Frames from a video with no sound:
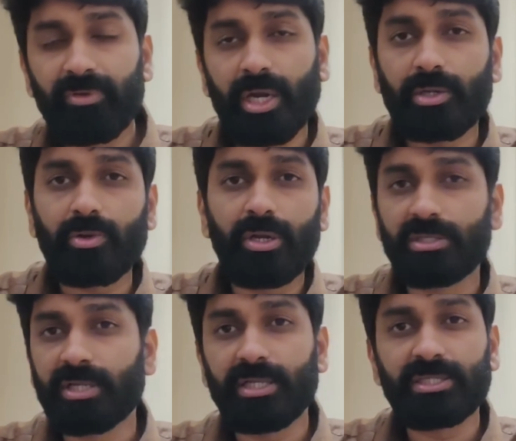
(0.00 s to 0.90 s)
విరాట్
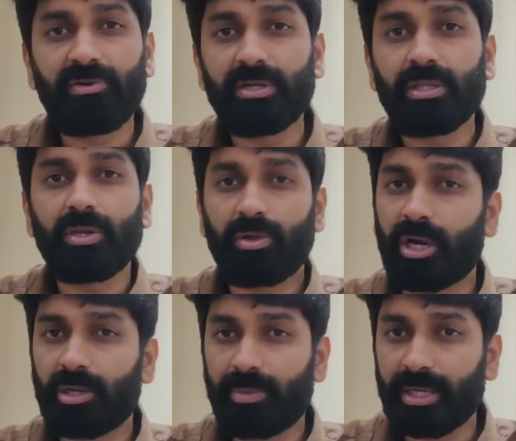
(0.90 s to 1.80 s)
కోహ్లీస్ నైన్ సెవెంటీ త్రీ
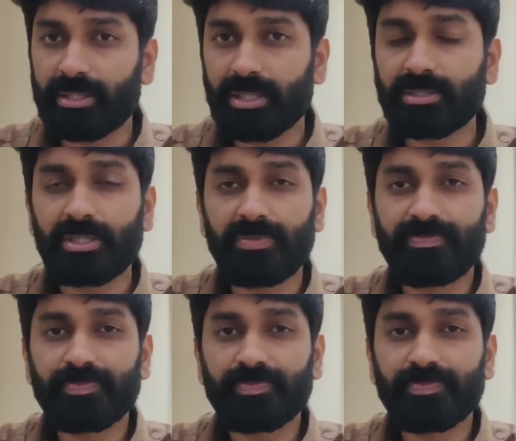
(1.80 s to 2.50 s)
రికార్డ్ని బ్రేక్ చేస్తాడు